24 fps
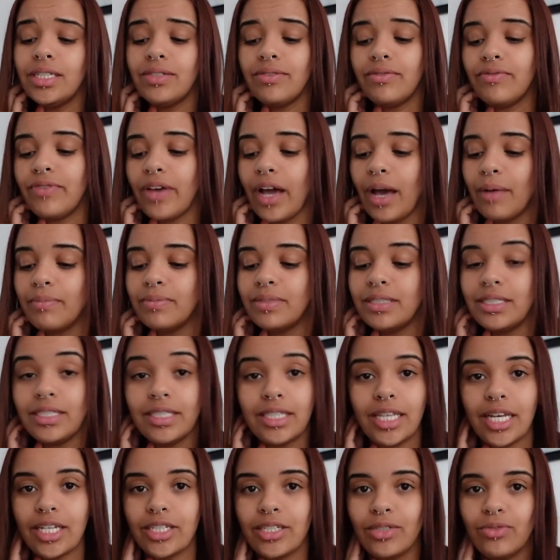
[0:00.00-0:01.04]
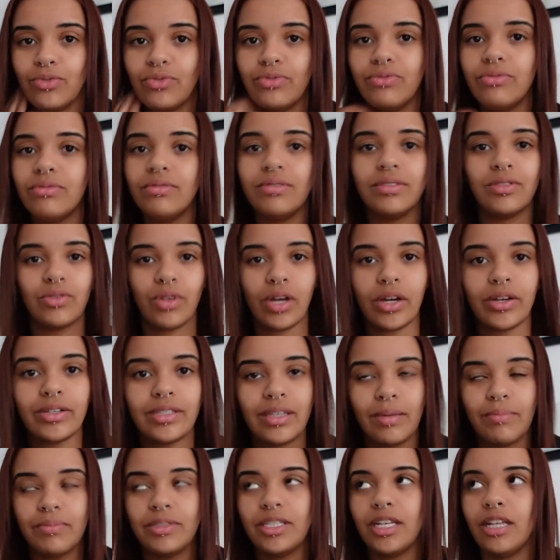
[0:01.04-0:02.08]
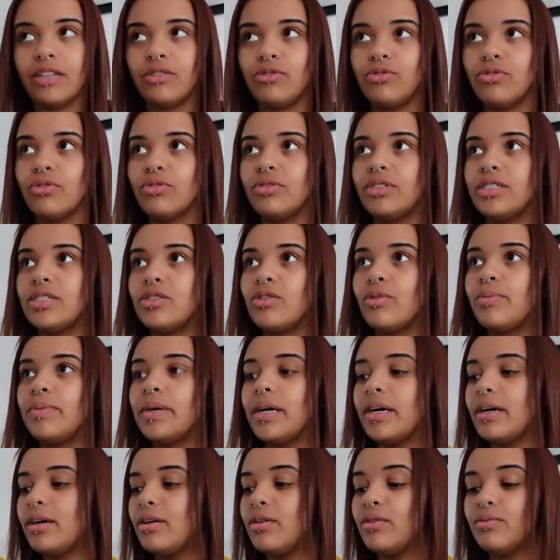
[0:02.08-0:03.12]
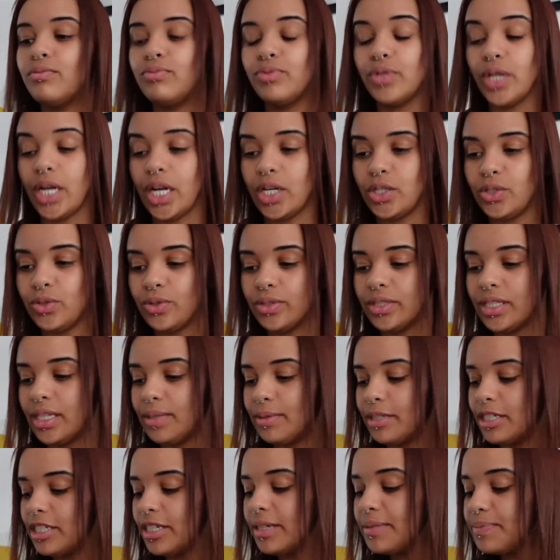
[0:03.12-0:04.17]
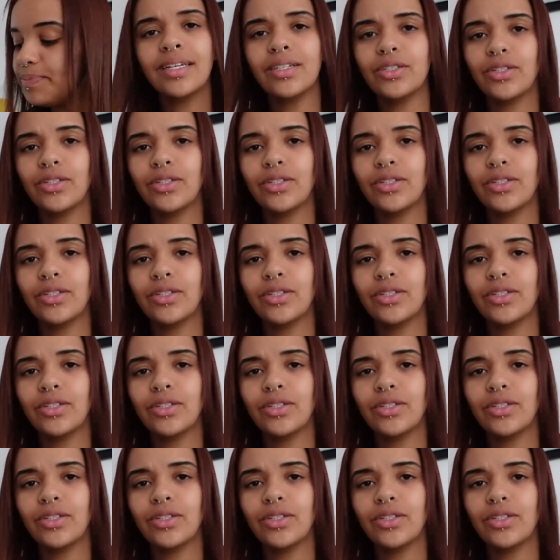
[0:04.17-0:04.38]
je vais me faire un petit déj et tout, histoire que ça me tienne sur l'estomac euh, pour la journée, machin.